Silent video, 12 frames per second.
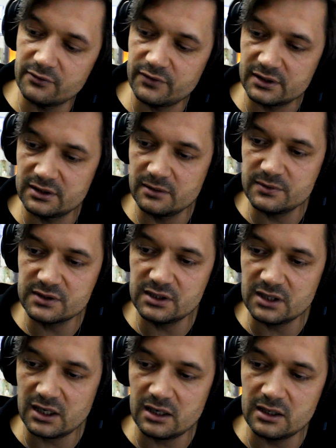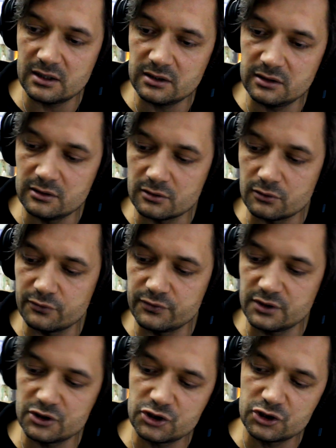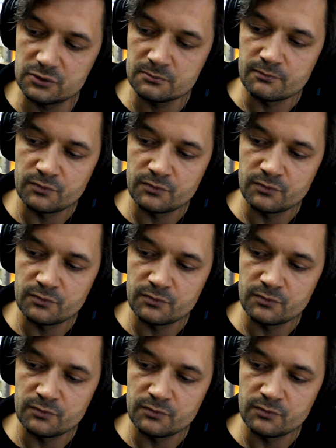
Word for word: fatimskich, ale i również